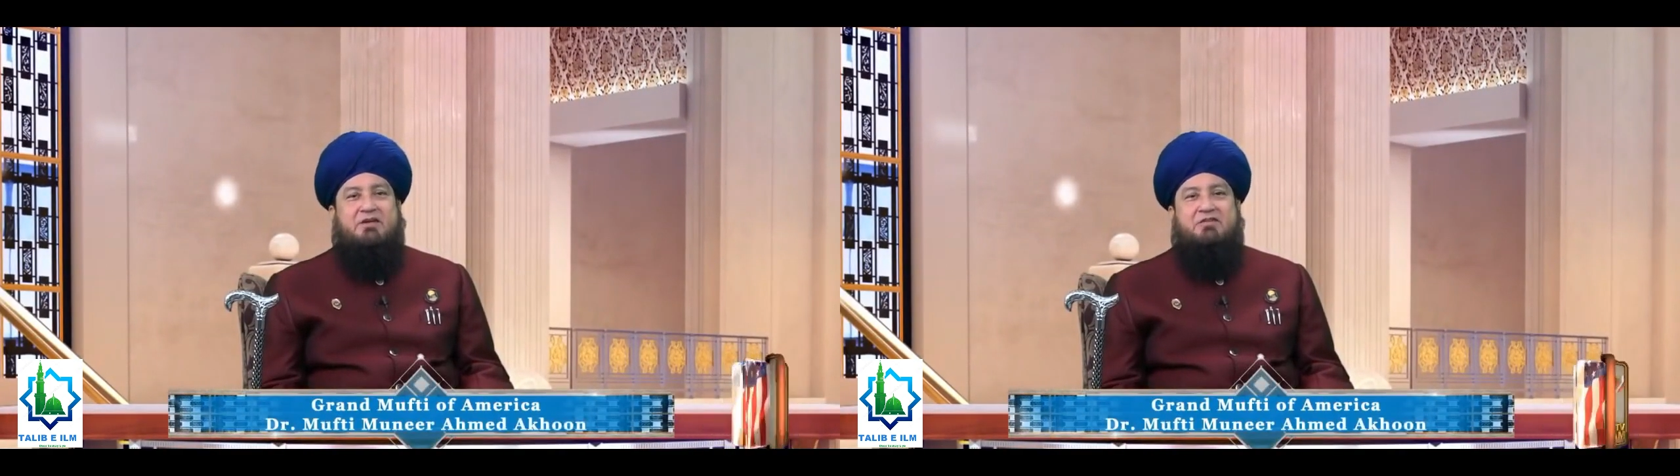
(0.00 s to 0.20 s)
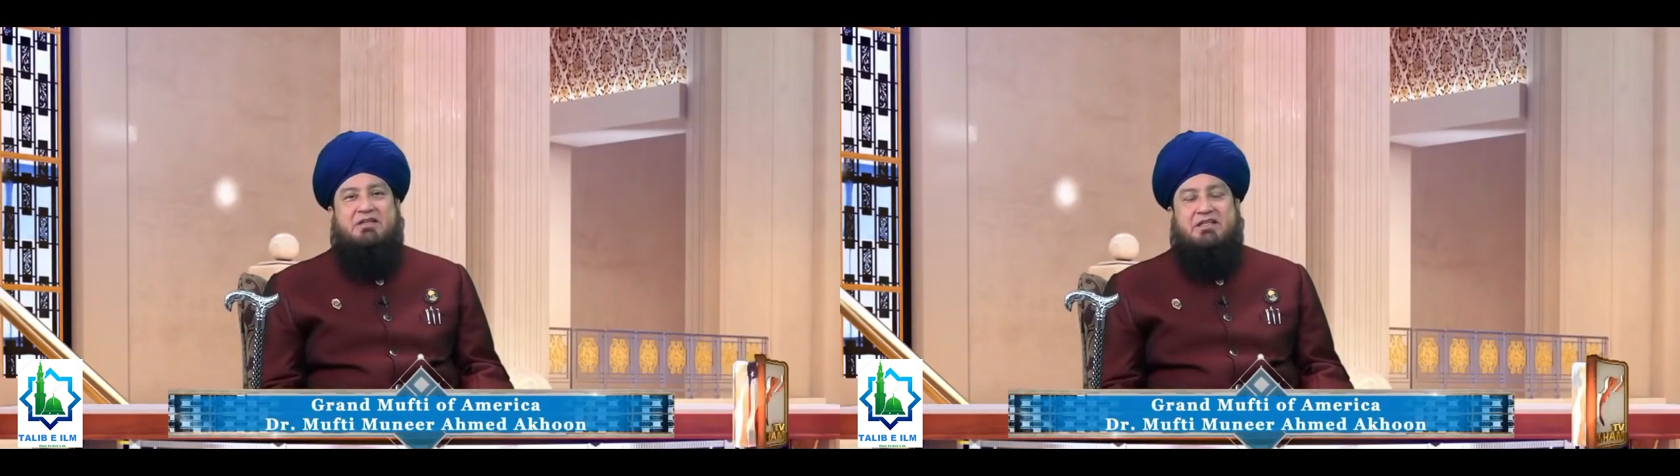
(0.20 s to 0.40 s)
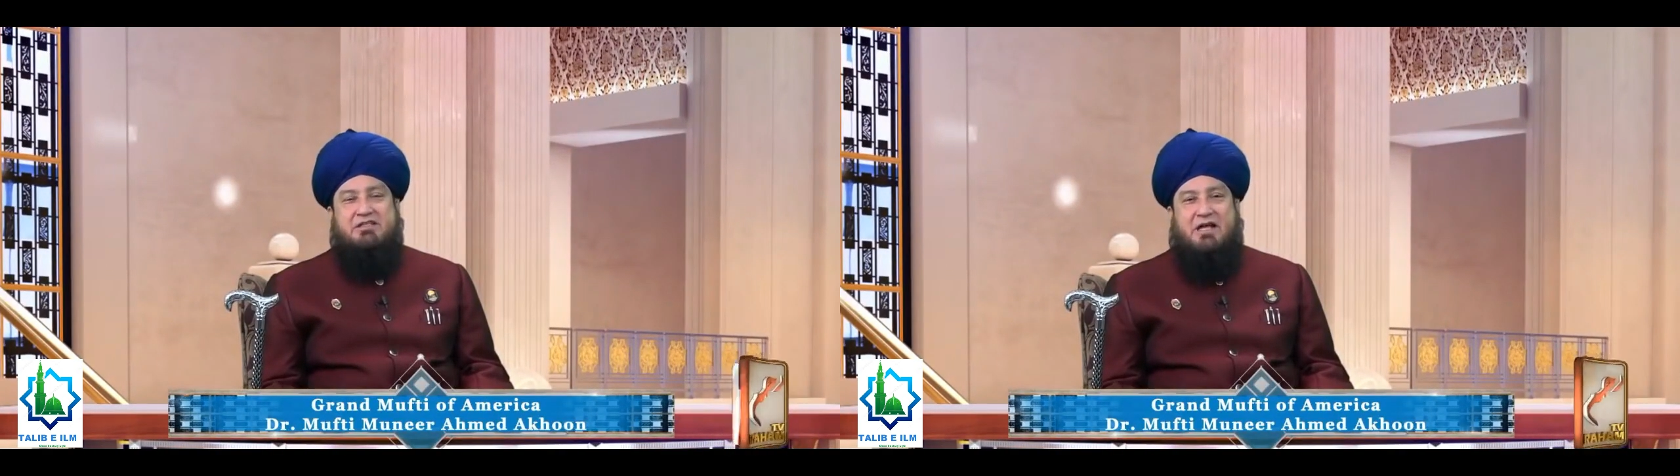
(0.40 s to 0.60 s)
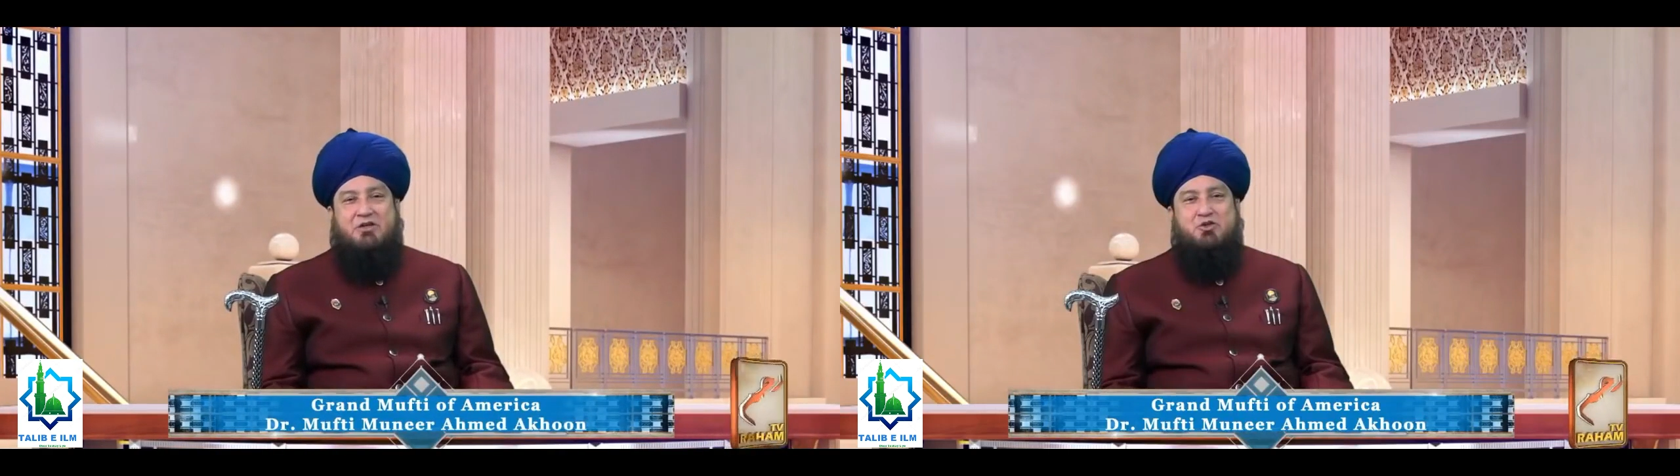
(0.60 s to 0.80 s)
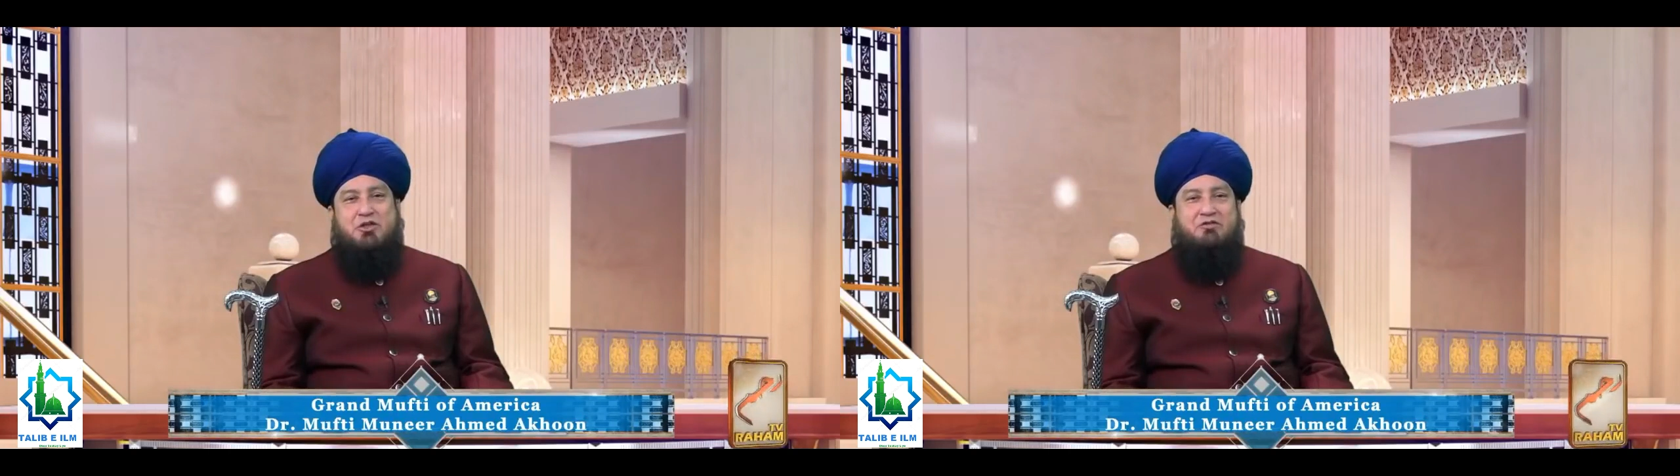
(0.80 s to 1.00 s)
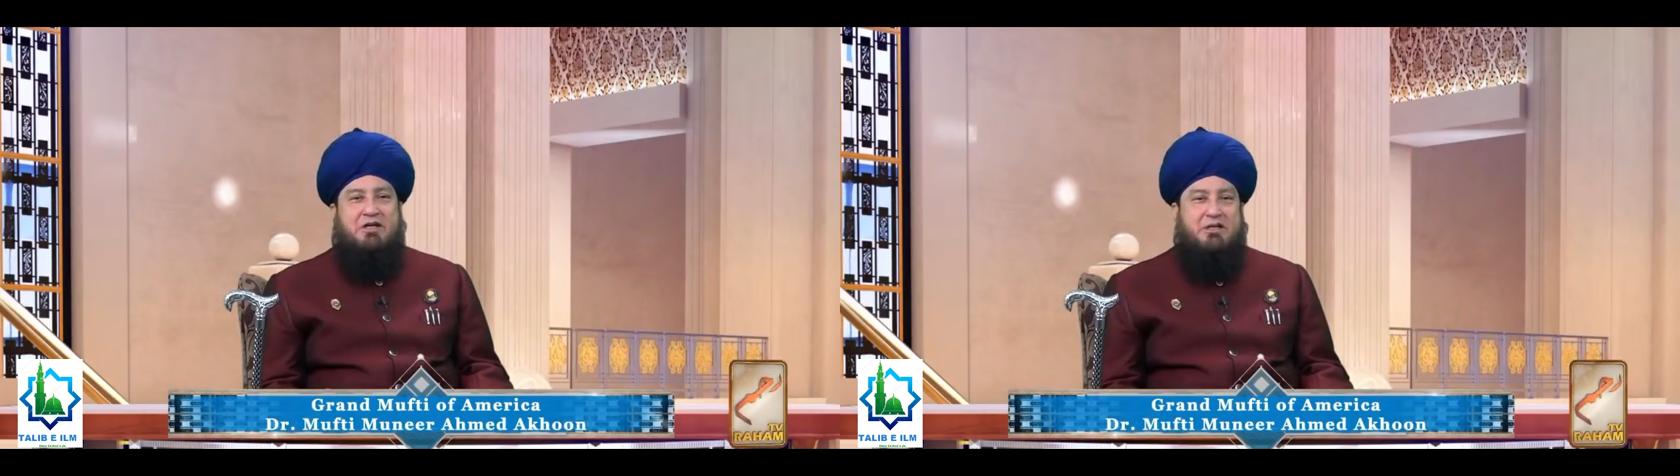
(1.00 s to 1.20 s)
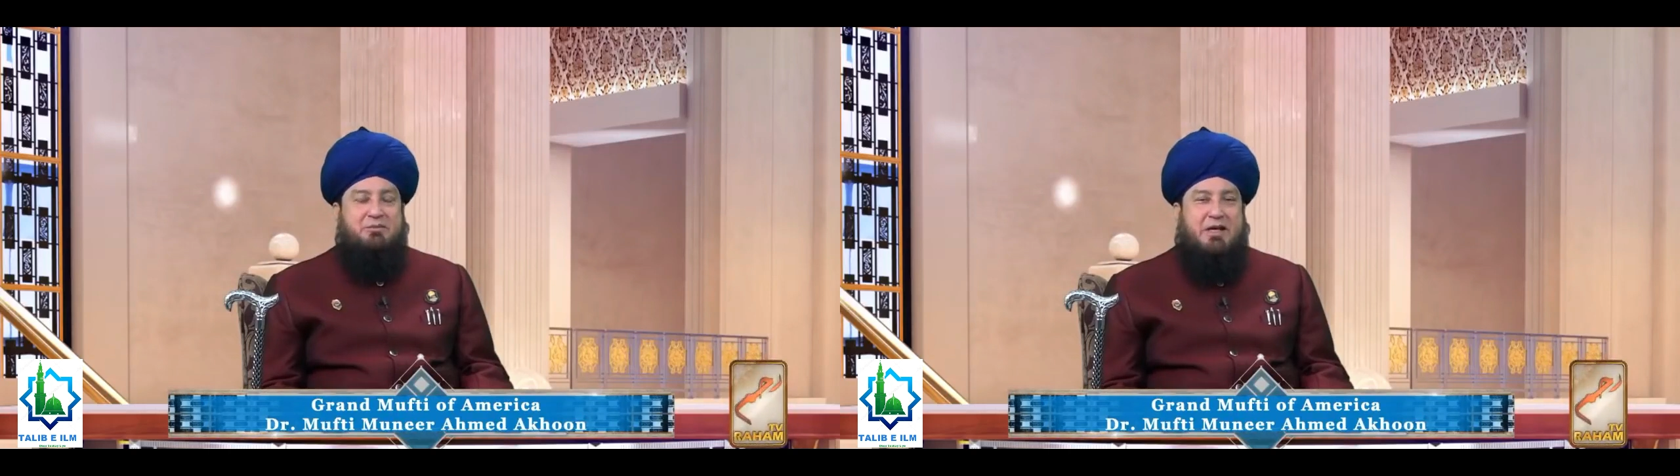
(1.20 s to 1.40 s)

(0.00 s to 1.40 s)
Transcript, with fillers: या फजर तहजद के वक़्त